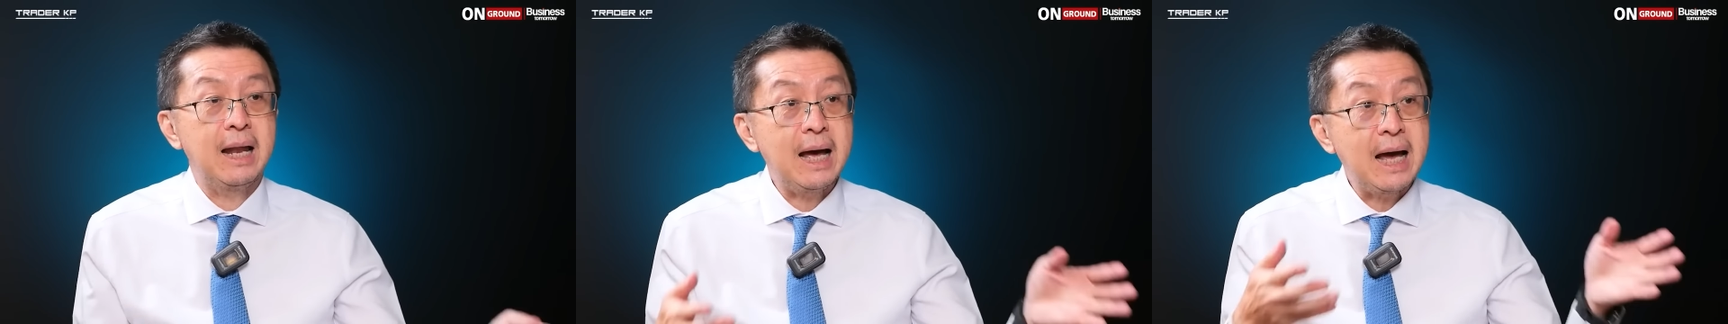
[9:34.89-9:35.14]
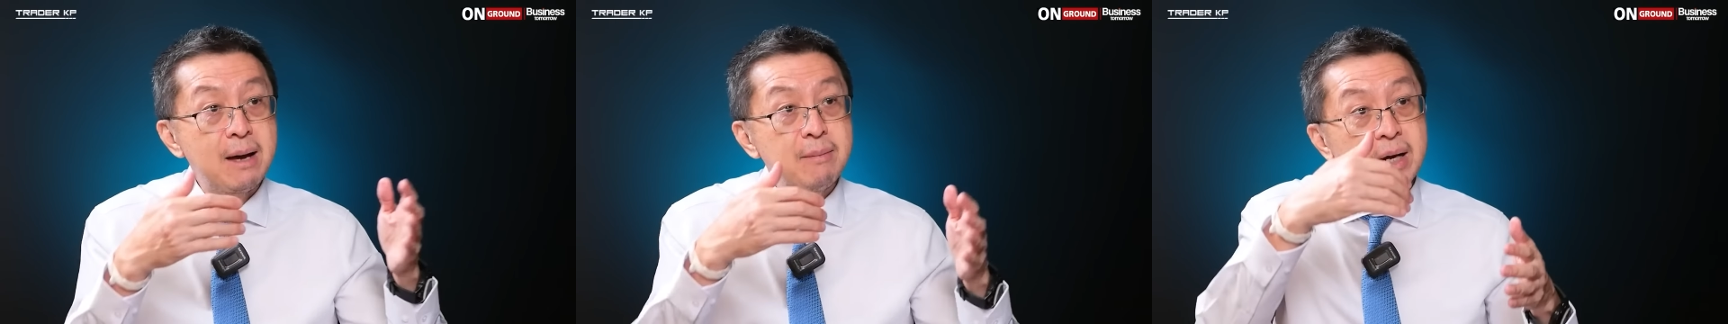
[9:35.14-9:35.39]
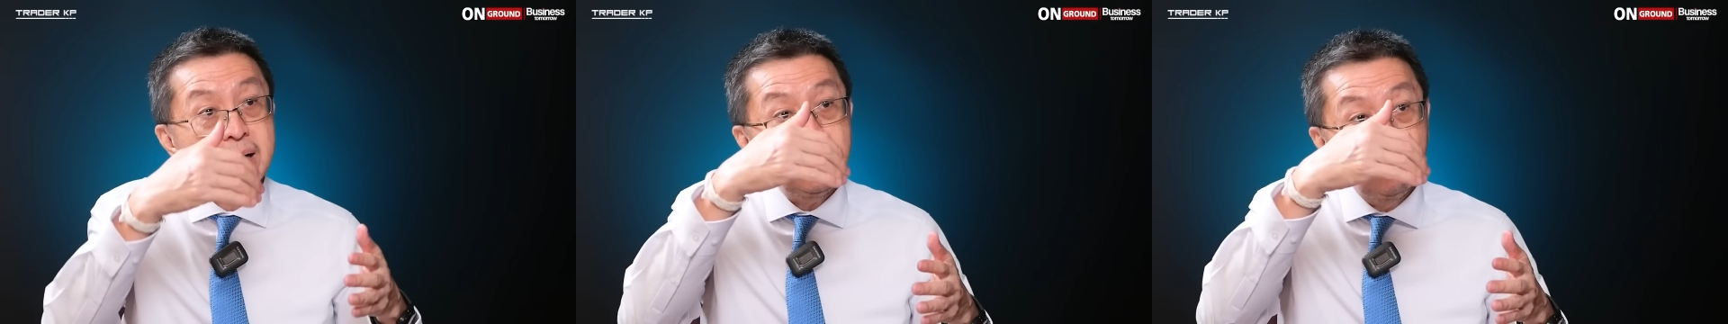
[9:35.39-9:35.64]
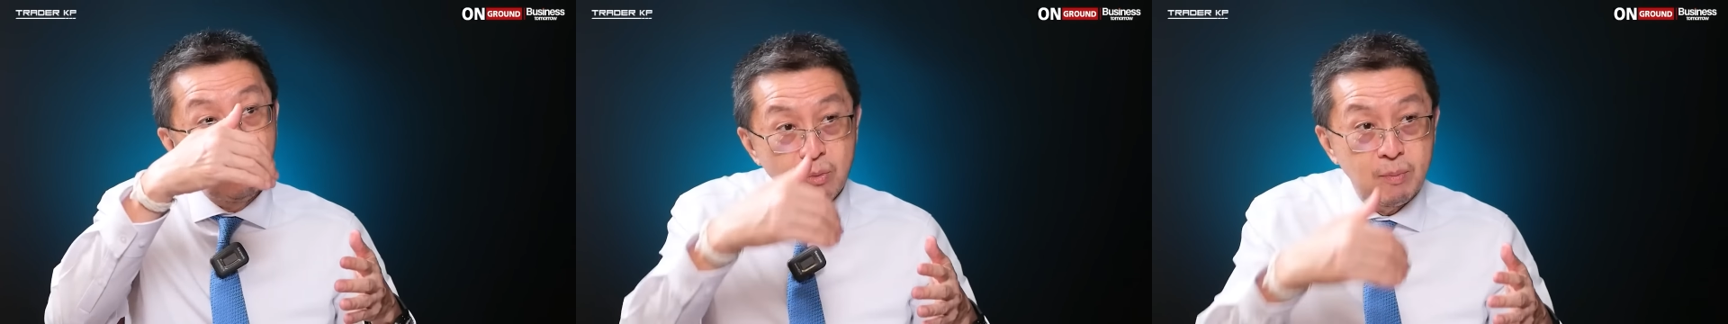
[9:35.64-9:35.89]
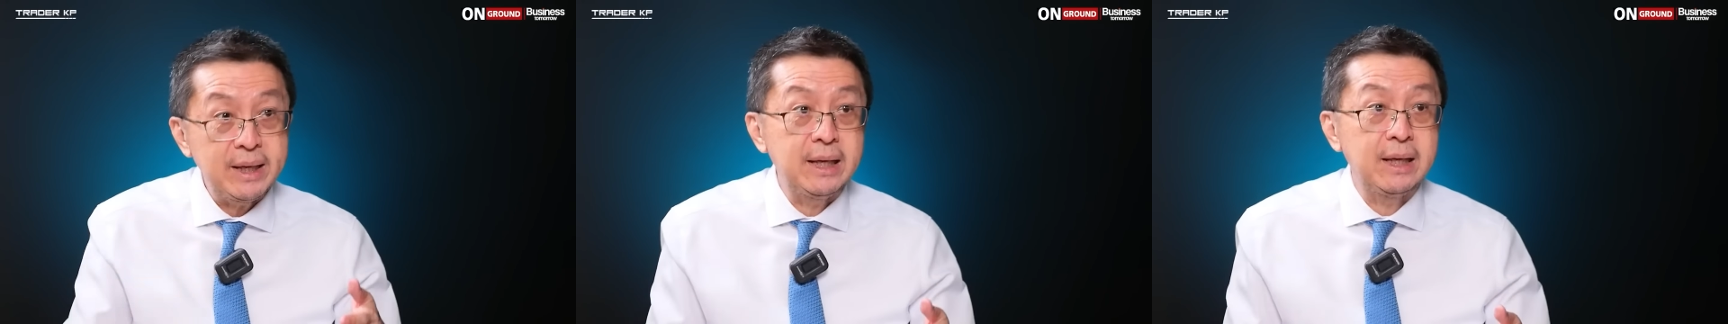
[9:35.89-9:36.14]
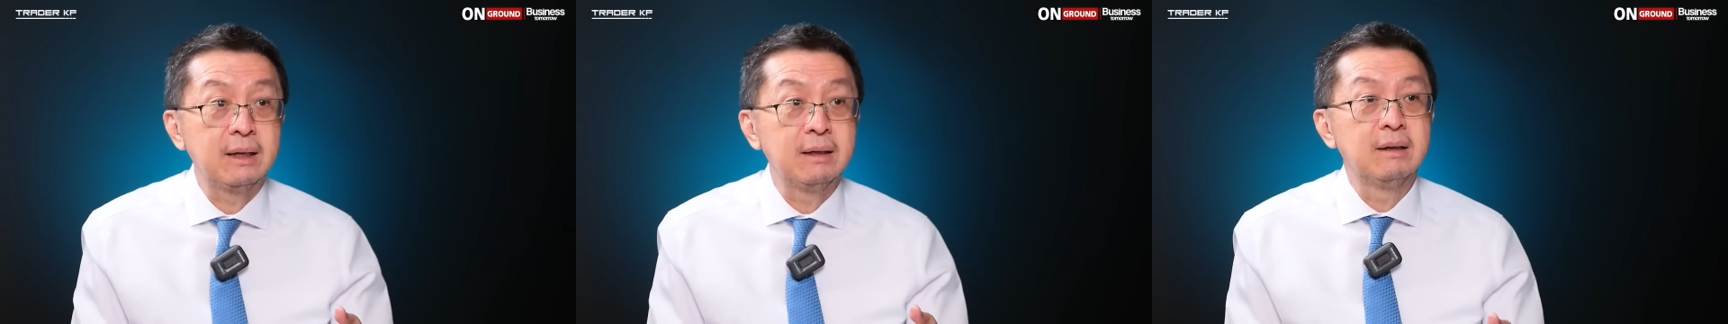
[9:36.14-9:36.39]
ราคามันก็เลยลงมา
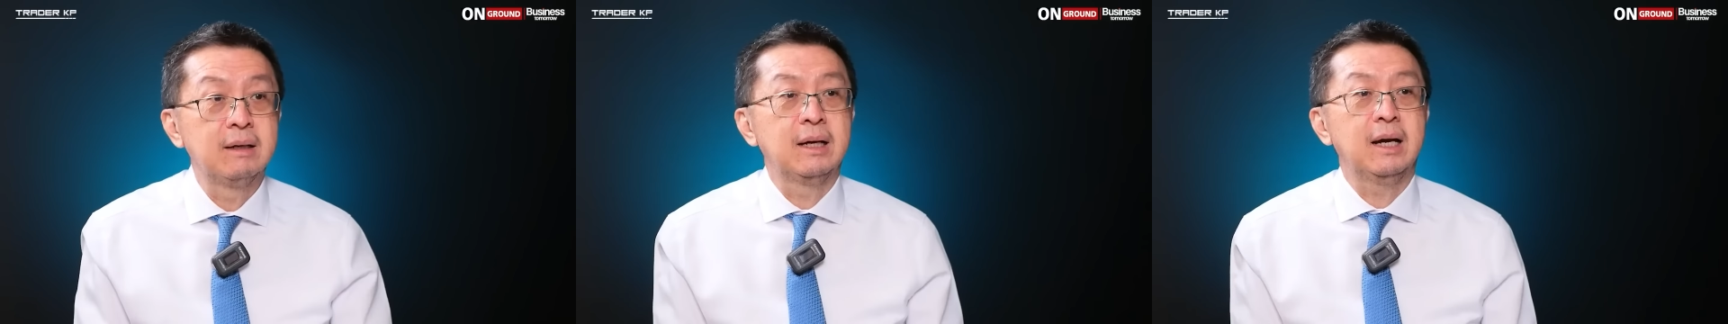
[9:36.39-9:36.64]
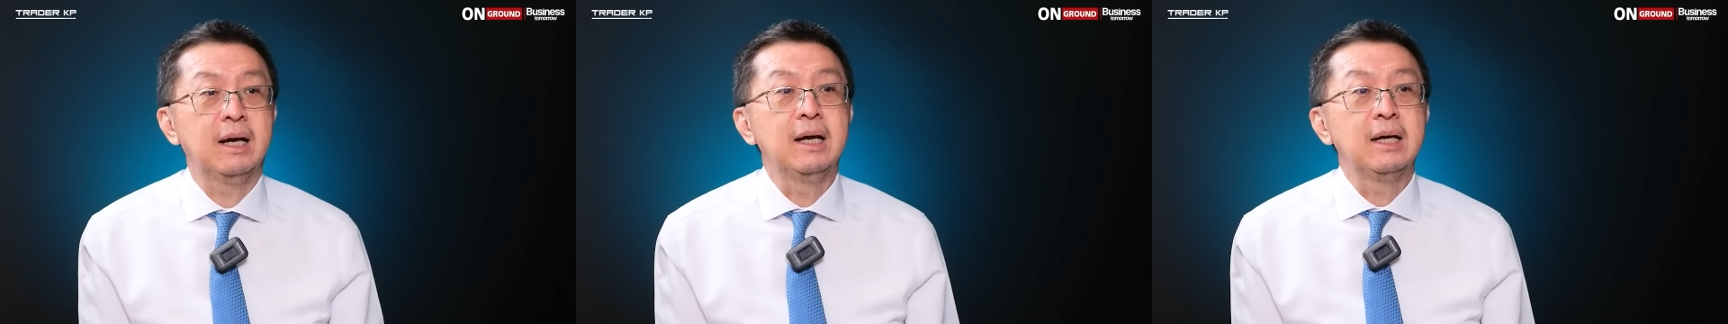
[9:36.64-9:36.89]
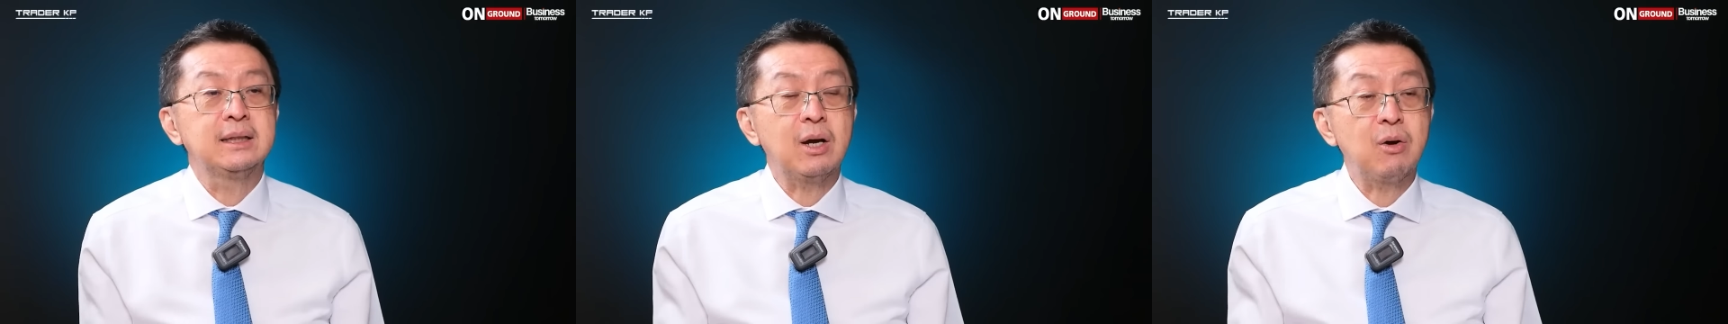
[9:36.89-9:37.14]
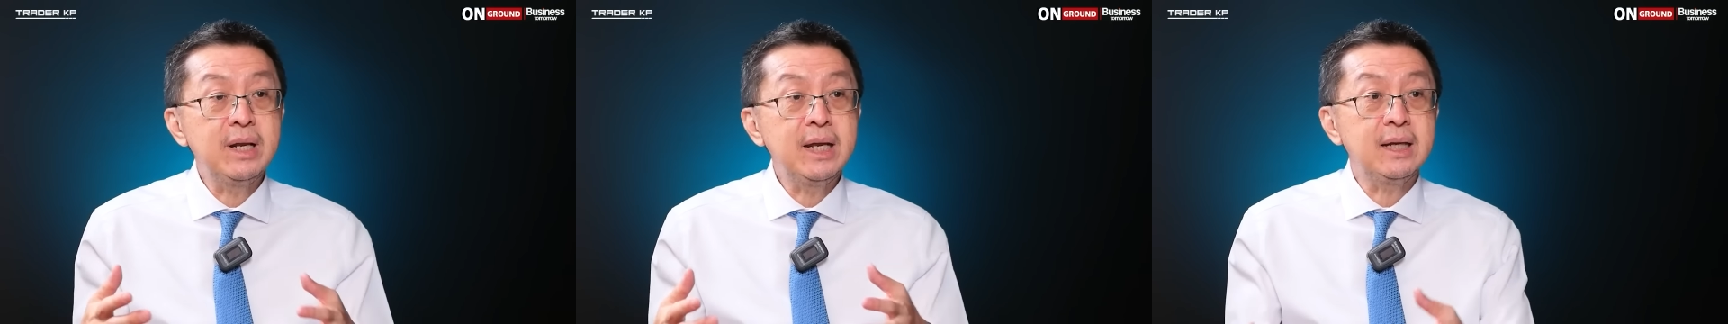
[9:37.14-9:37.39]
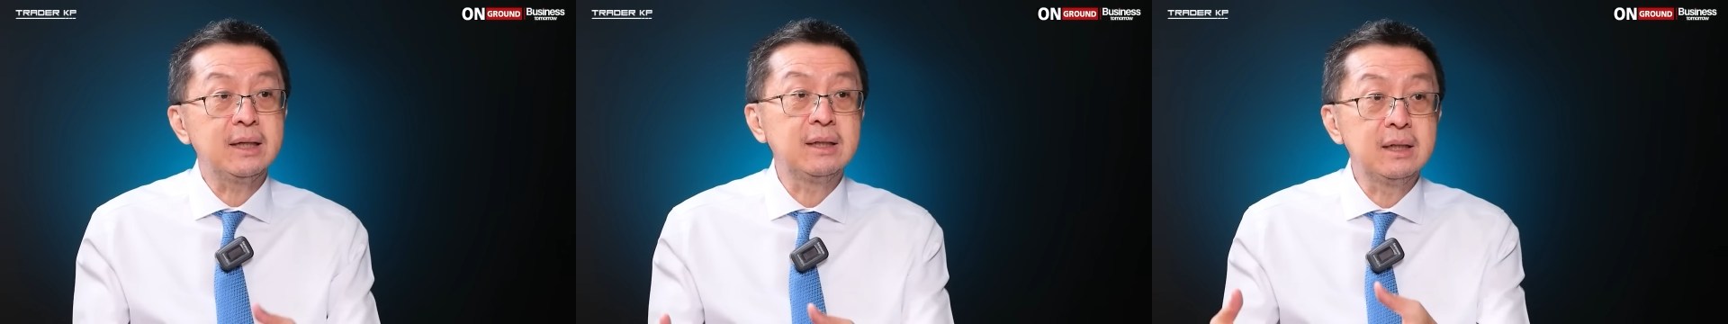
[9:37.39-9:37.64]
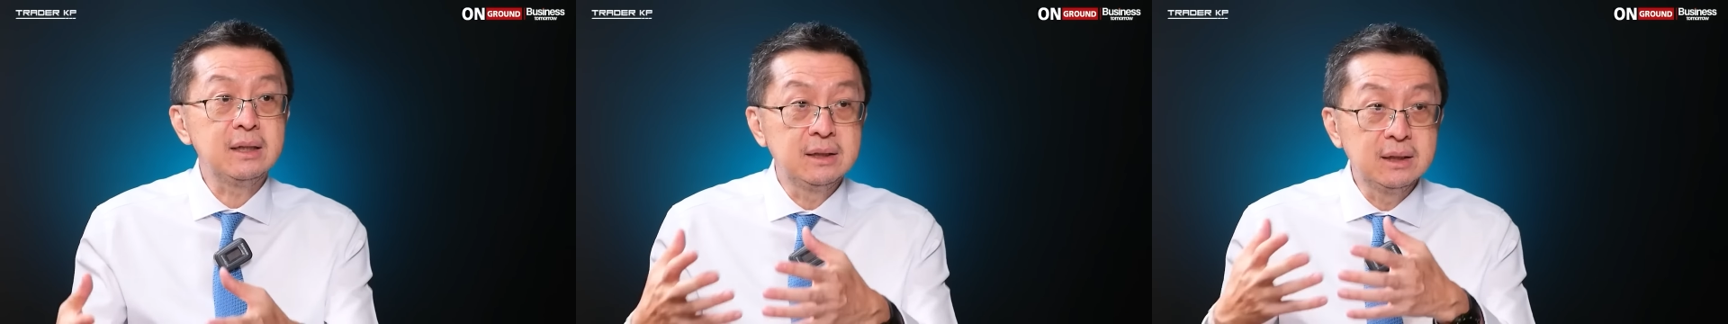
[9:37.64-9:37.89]
อีกเจ้าหนี้
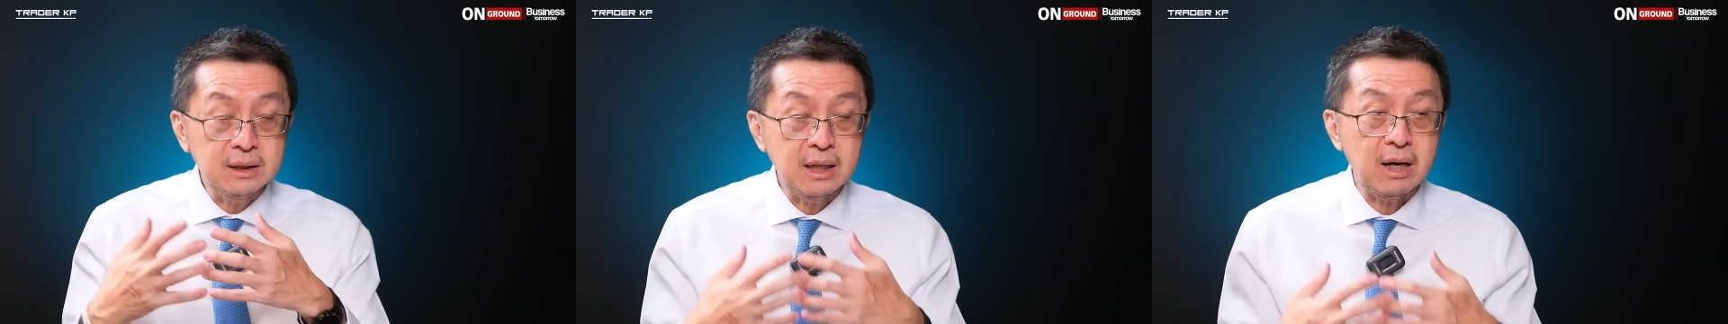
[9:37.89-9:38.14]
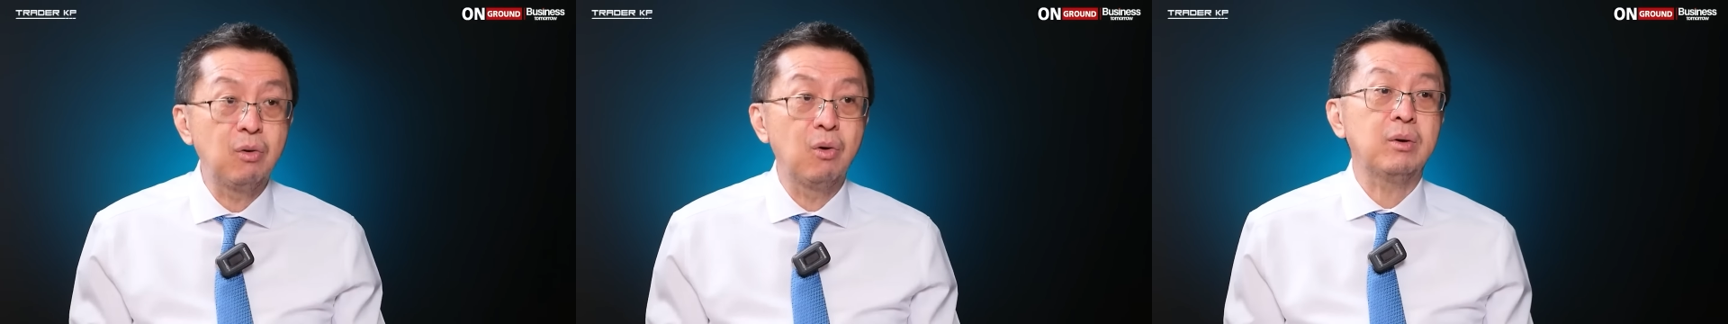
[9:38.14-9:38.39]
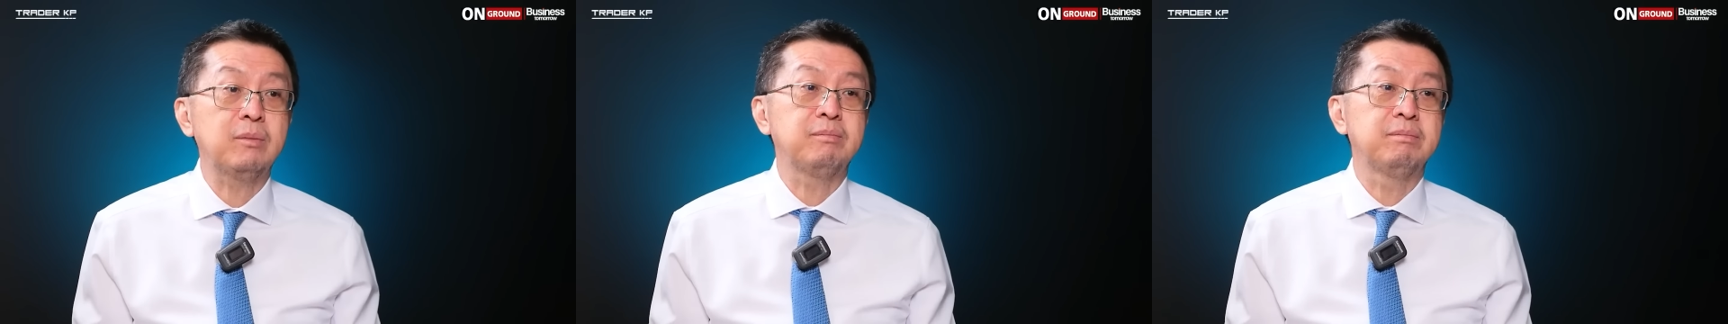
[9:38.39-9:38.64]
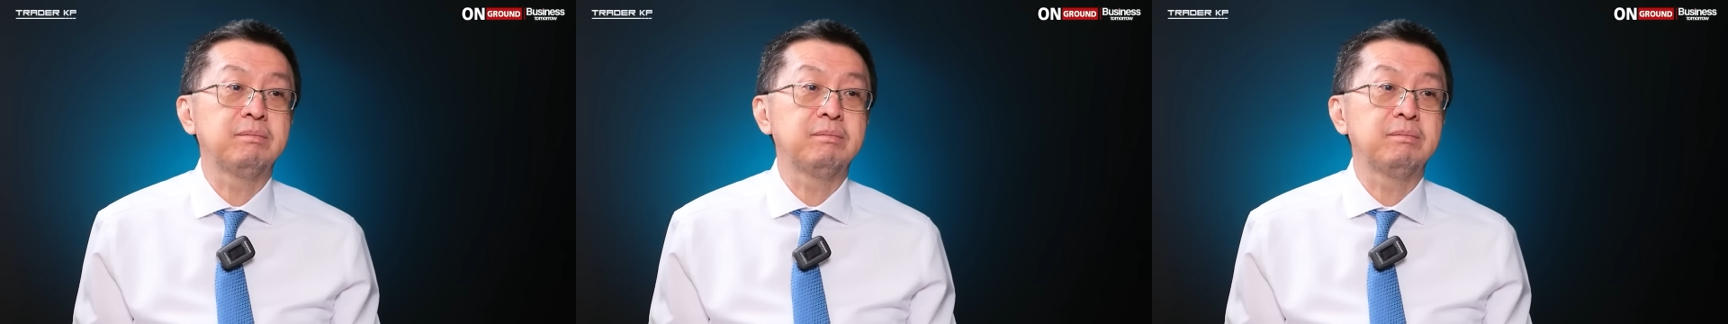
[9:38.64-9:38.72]
ซึ่งยึดเอารถ